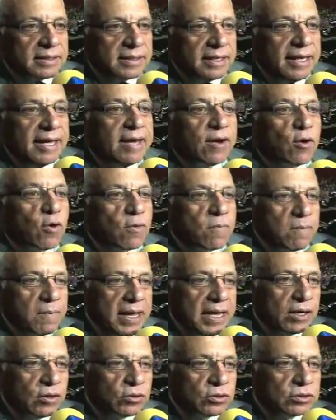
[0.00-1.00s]
y con
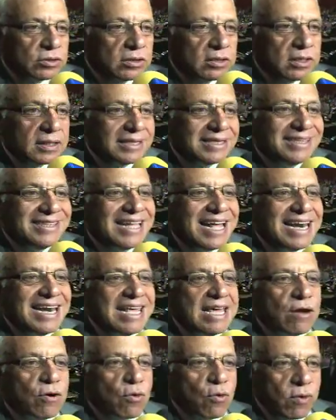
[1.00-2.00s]
menos
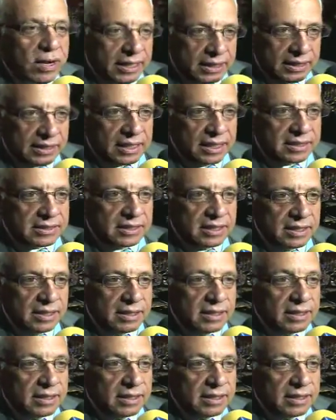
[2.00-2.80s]
delincuentes.